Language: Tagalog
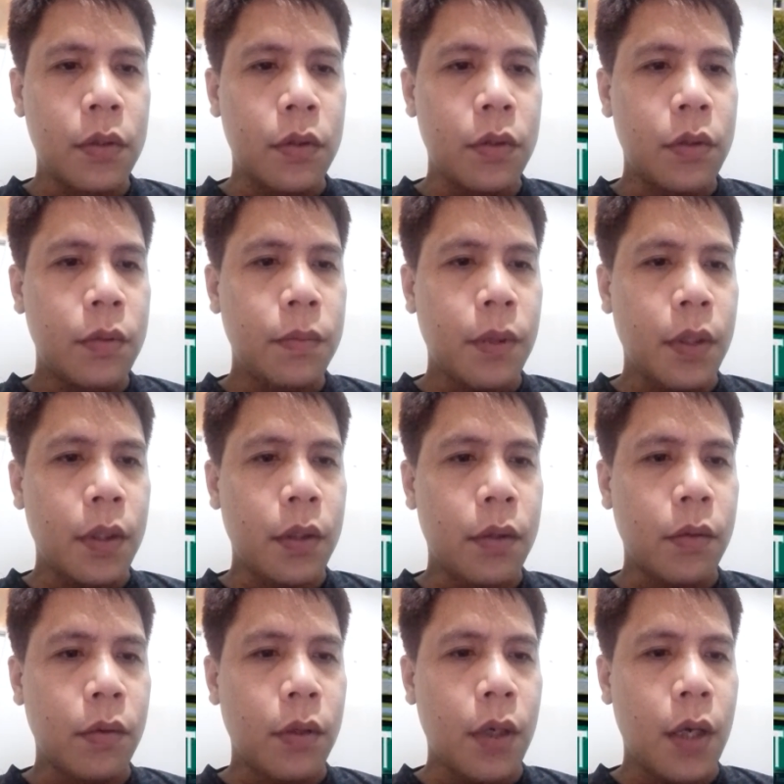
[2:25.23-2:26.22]
Ito,
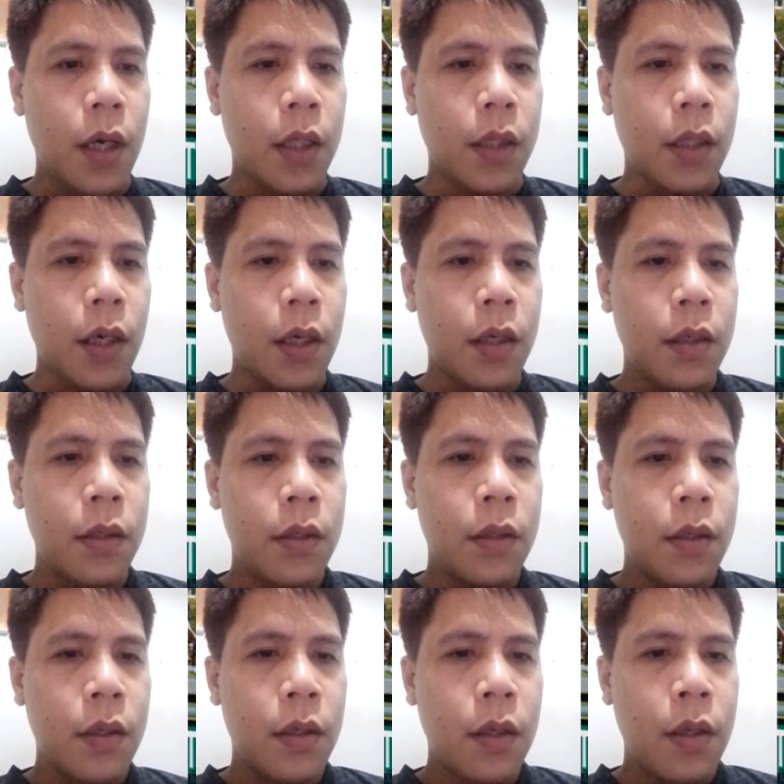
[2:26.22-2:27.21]
pitong gatang.
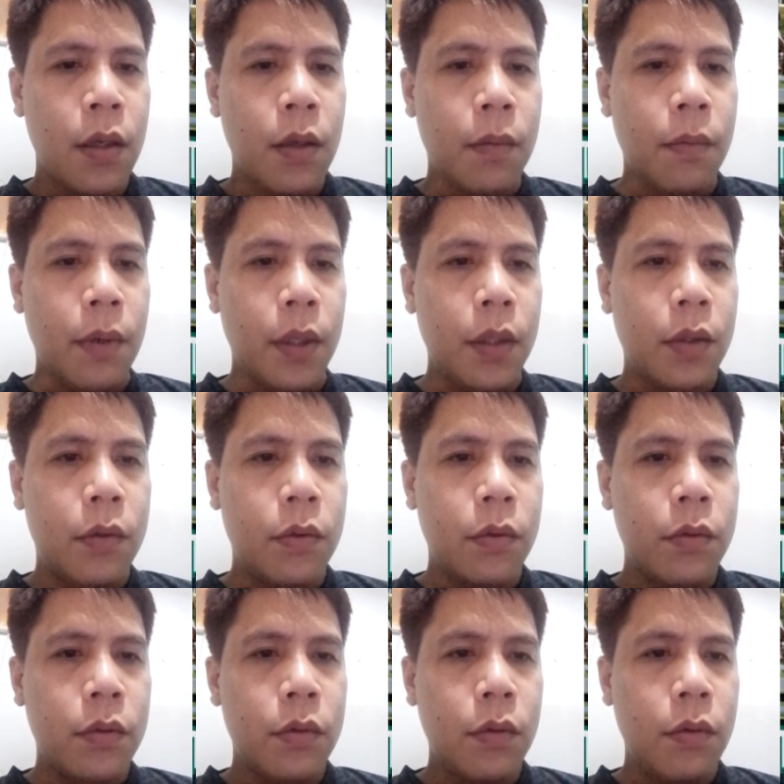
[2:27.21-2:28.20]

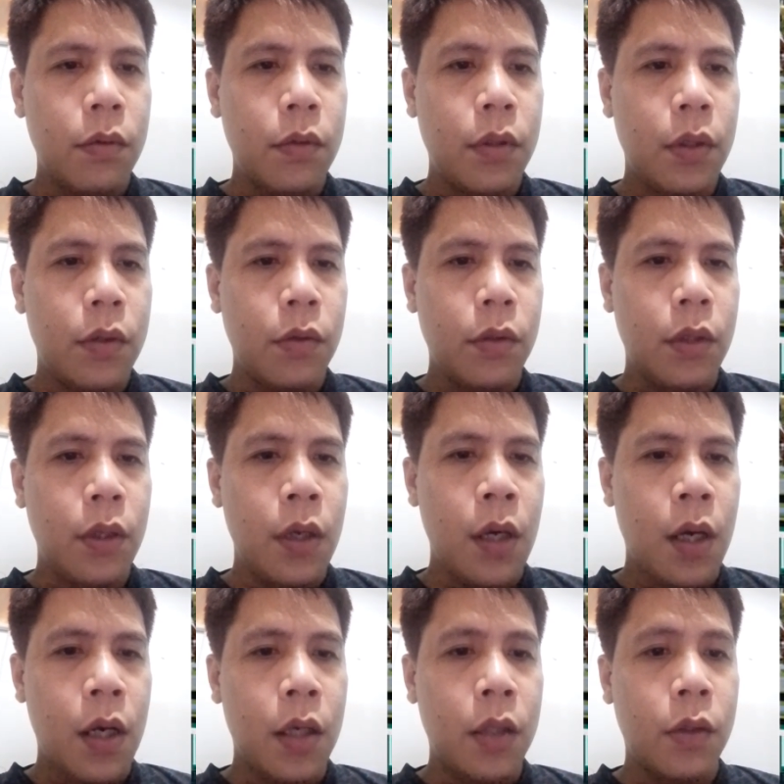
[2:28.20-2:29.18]
Panigundo ko dito,
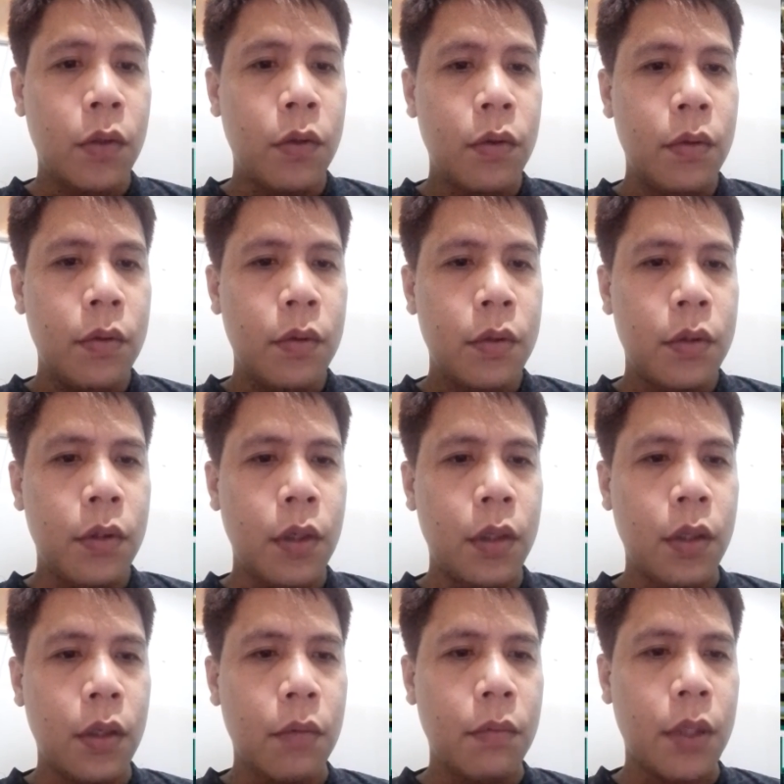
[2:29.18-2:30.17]
dihaado,
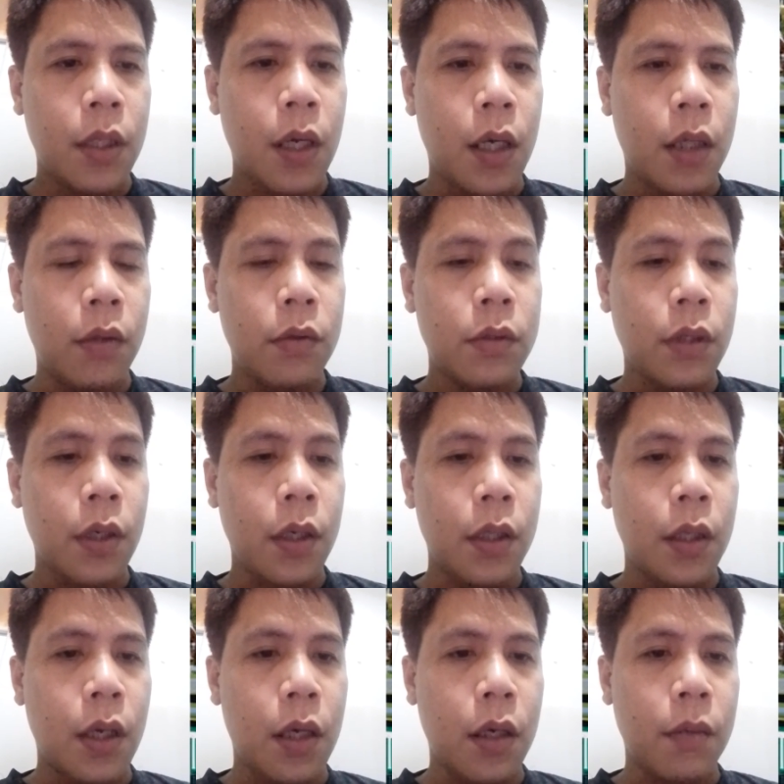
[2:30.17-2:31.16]
determinado, saka
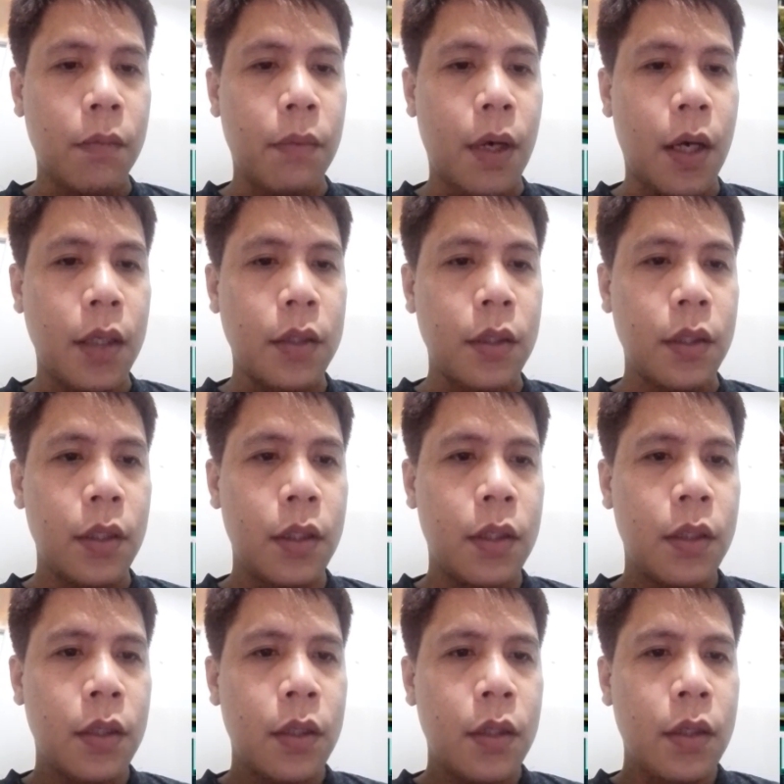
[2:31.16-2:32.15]
ni Aribasi.
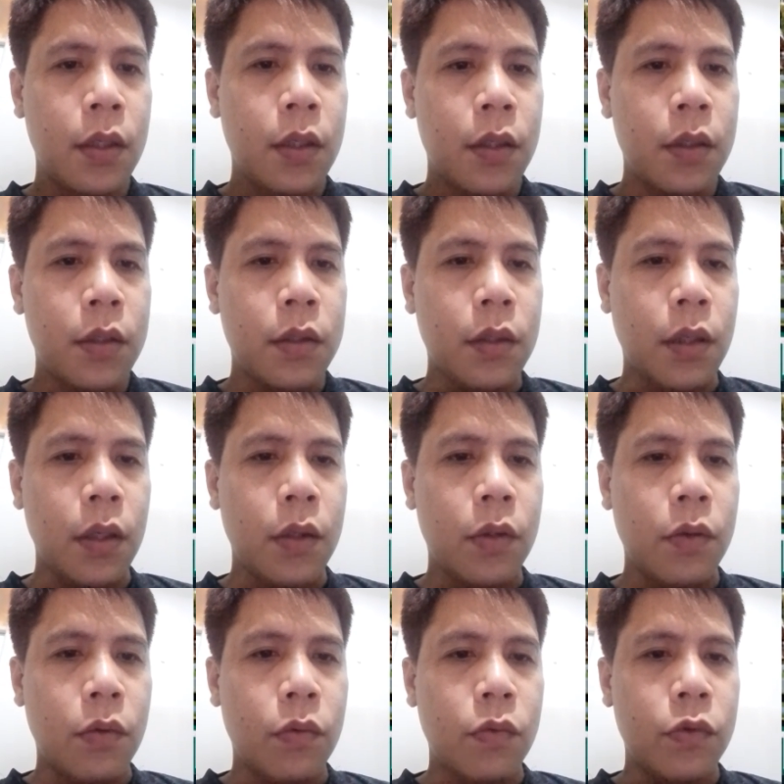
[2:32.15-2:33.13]
Saka
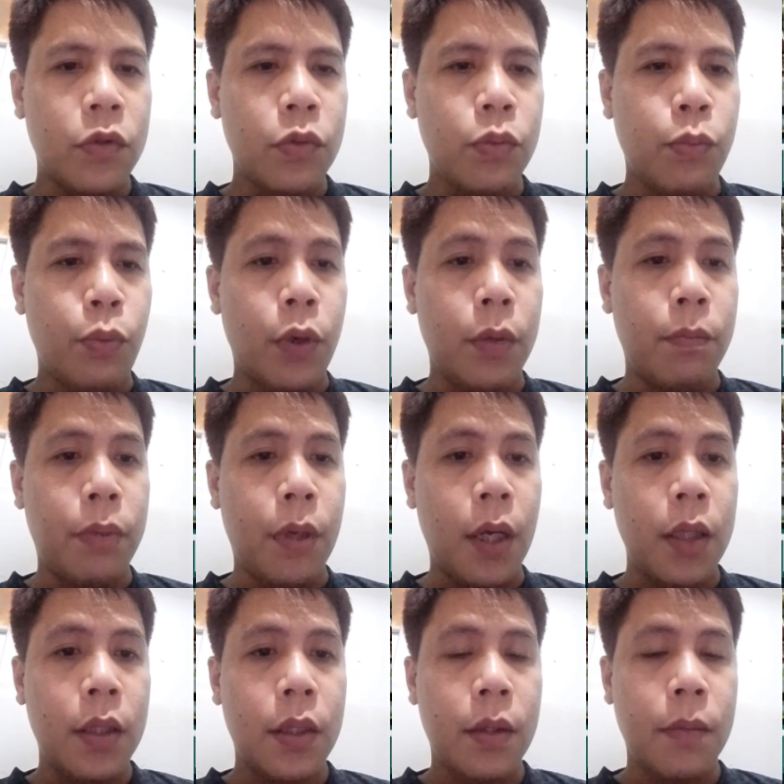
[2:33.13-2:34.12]
itong spoiled
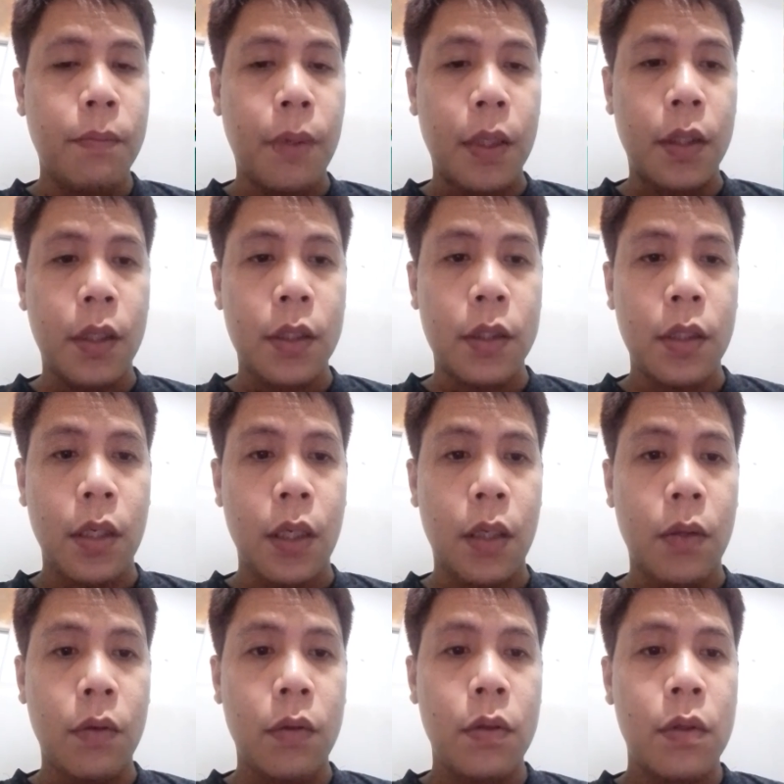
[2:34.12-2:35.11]
brat,
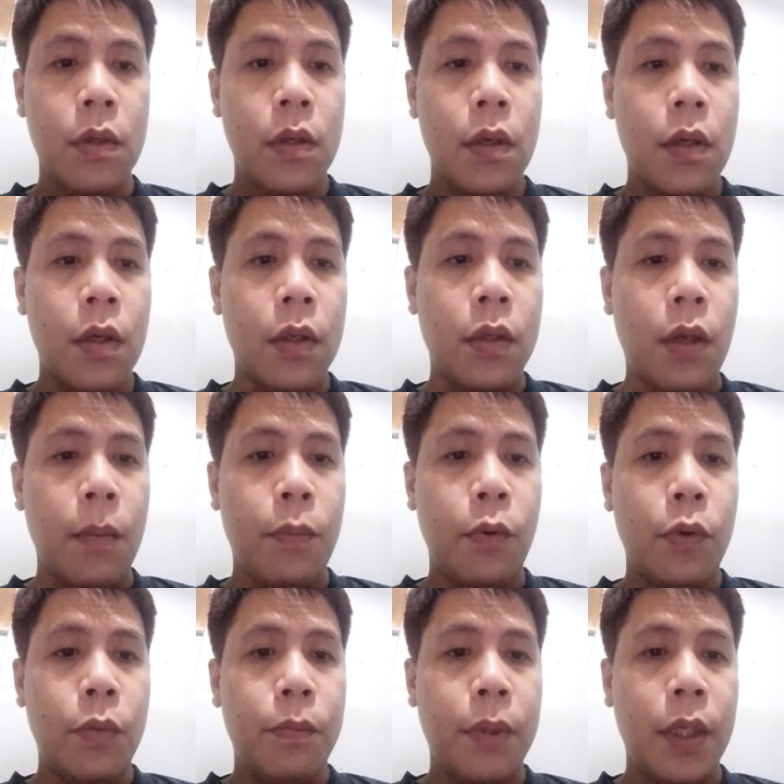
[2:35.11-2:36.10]
pantresero. Yan
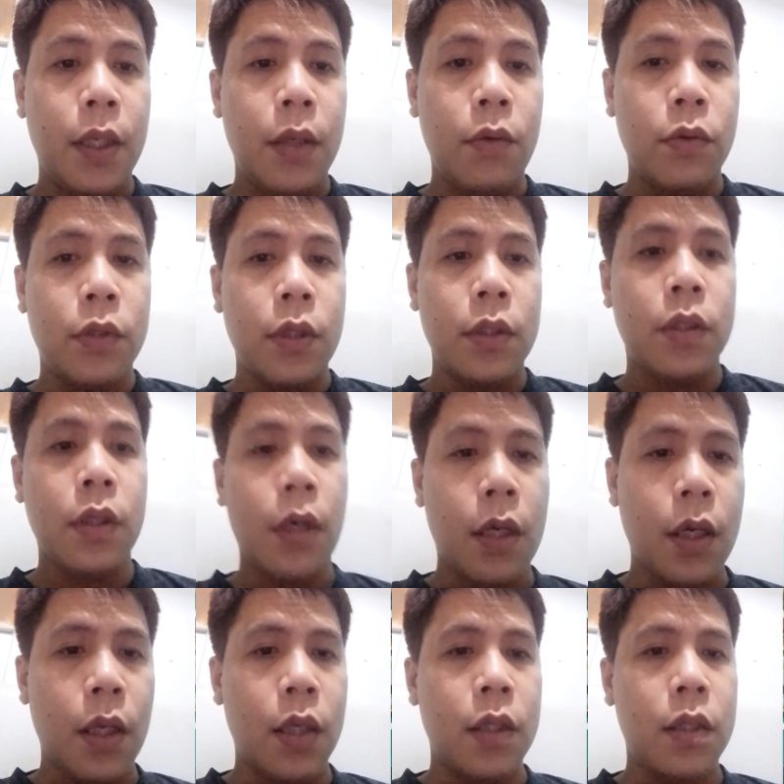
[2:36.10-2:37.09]
po yung pili ko dyan sa
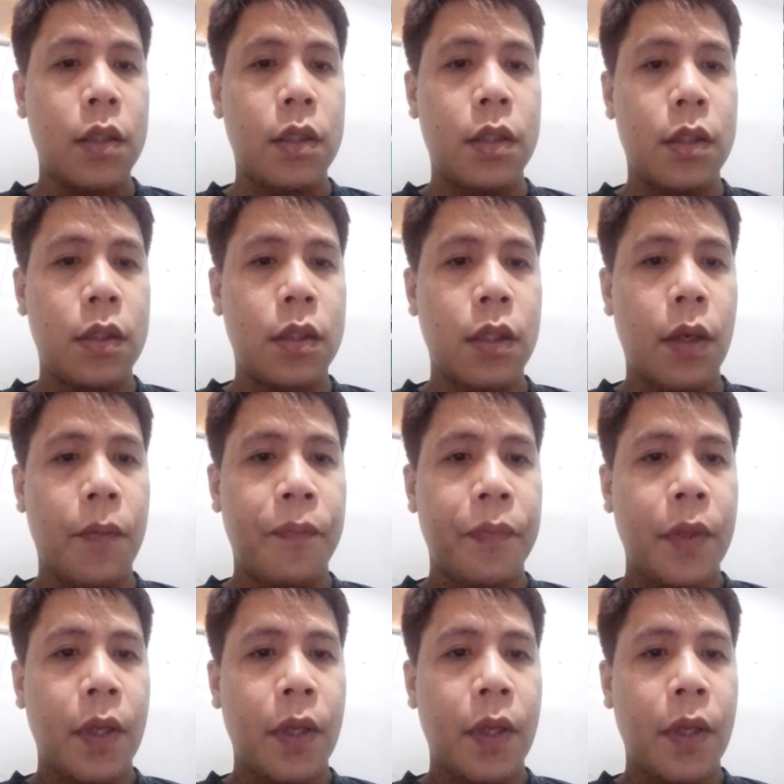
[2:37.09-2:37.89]
race